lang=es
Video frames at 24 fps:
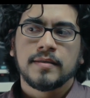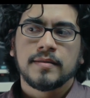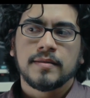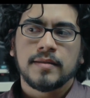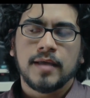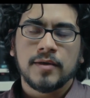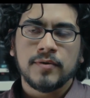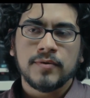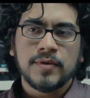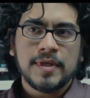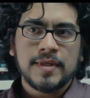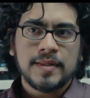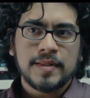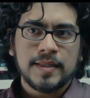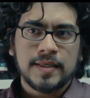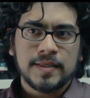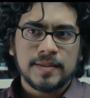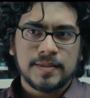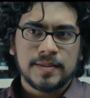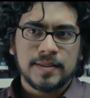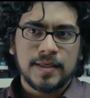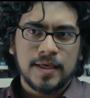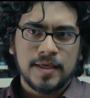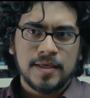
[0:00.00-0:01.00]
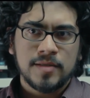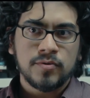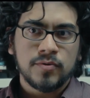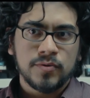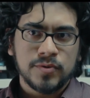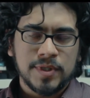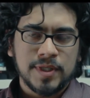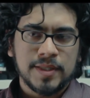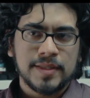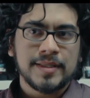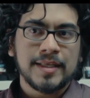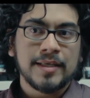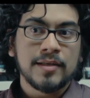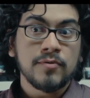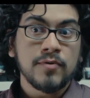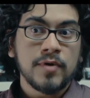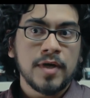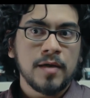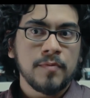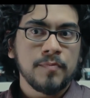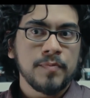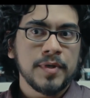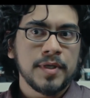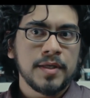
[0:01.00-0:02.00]
hay una intensidad dentro, o sea, tiene un
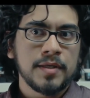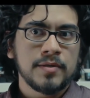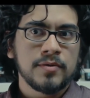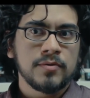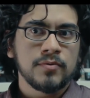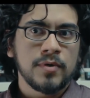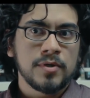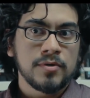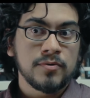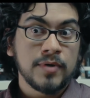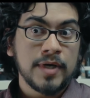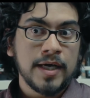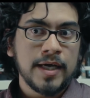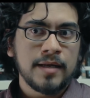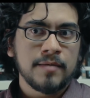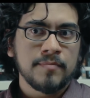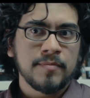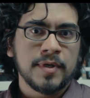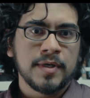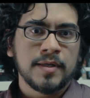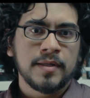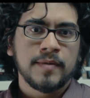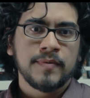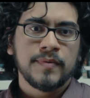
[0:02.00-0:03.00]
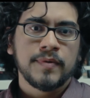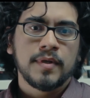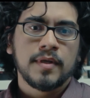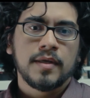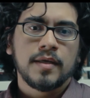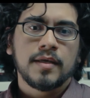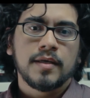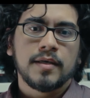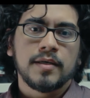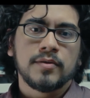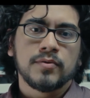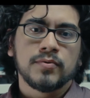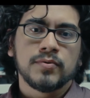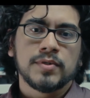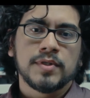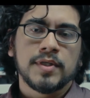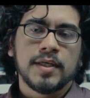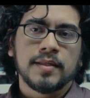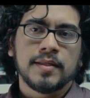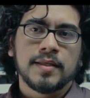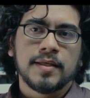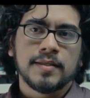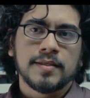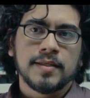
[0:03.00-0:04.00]
espíritu, hay un alma, y tú
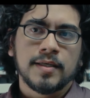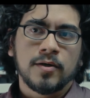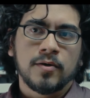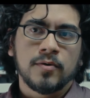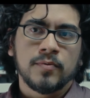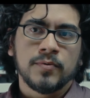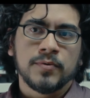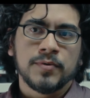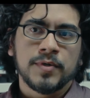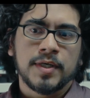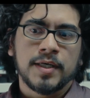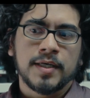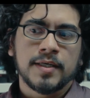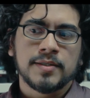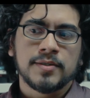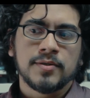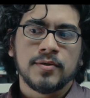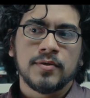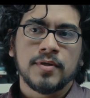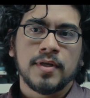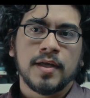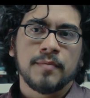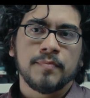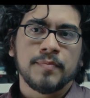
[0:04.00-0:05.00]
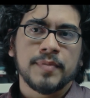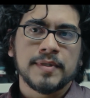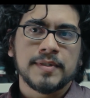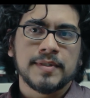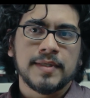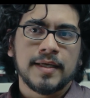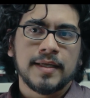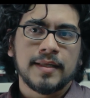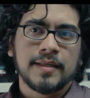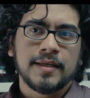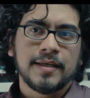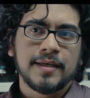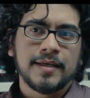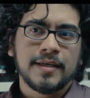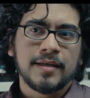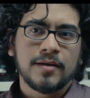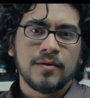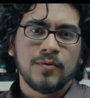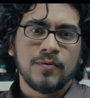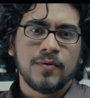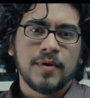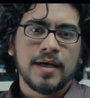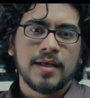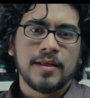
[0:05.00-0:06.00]
sientes esa comunicación, a pesar de que el
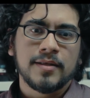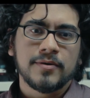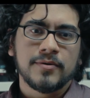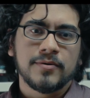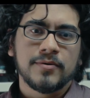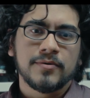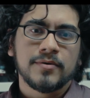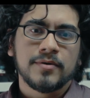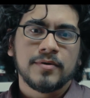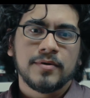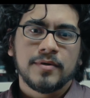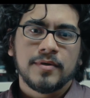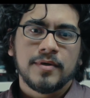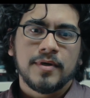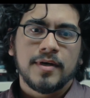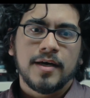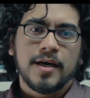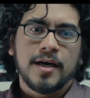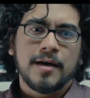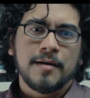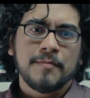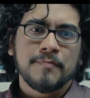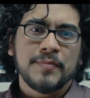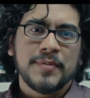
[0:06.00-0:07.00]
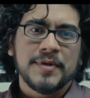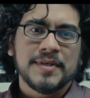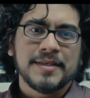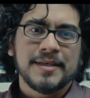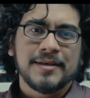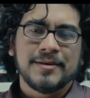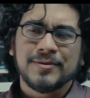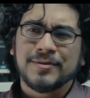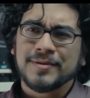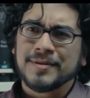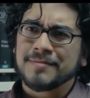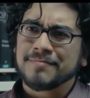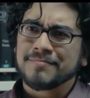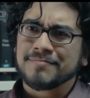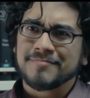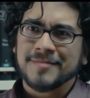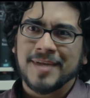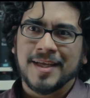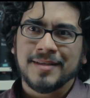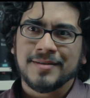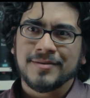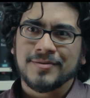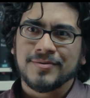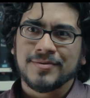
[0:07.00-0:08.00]
cuadro han pasado
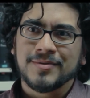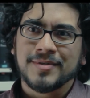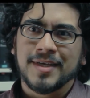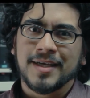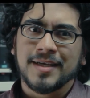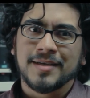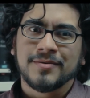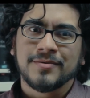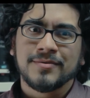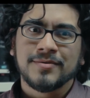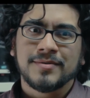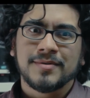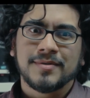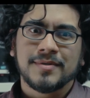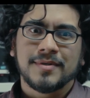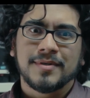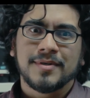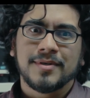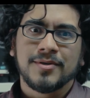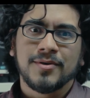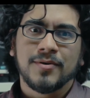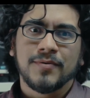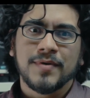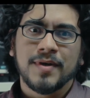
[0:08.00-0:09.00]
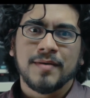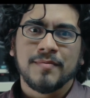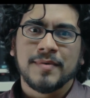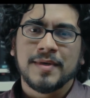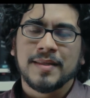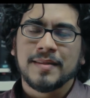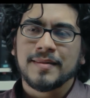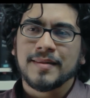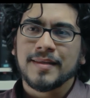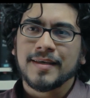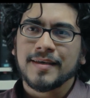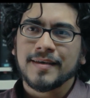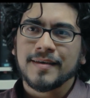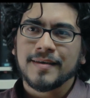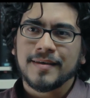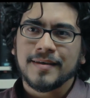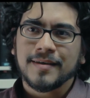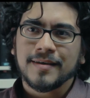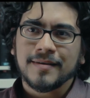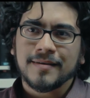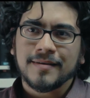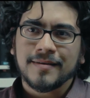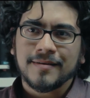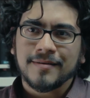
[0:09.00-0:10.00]
tantos años y obviamente
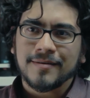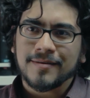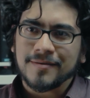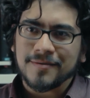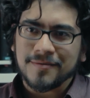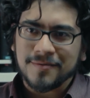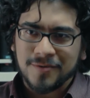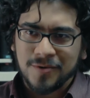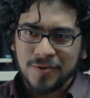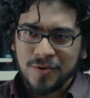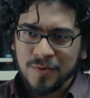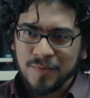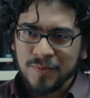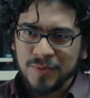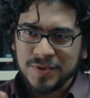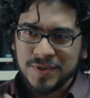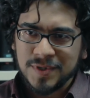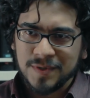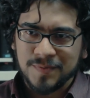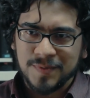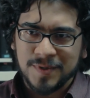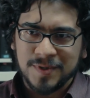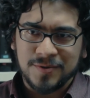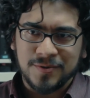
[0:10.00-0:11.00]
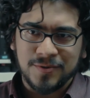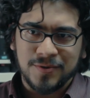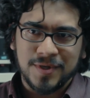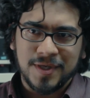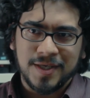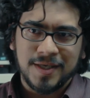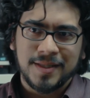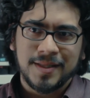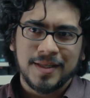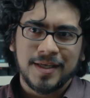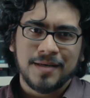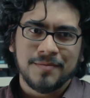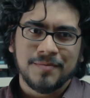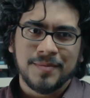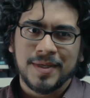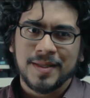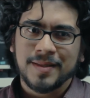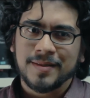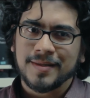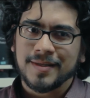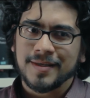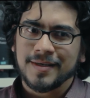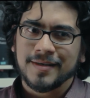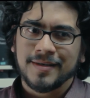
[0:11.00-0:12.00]
como se pintó
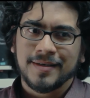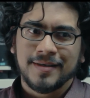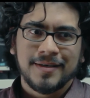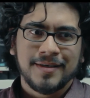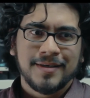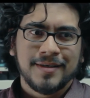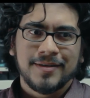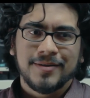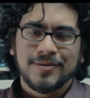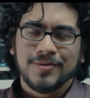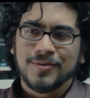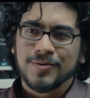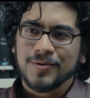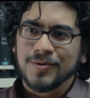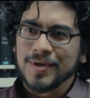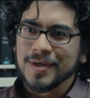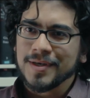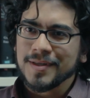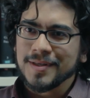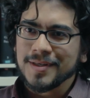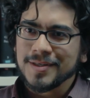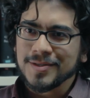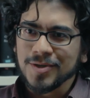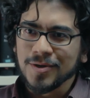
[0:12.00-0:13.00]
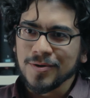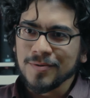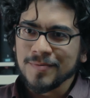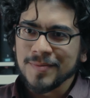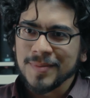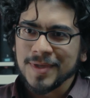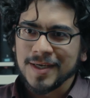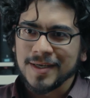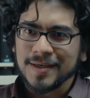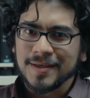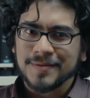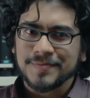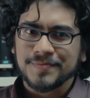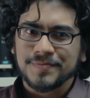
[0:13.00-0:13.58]
originalmente no es ni sombra.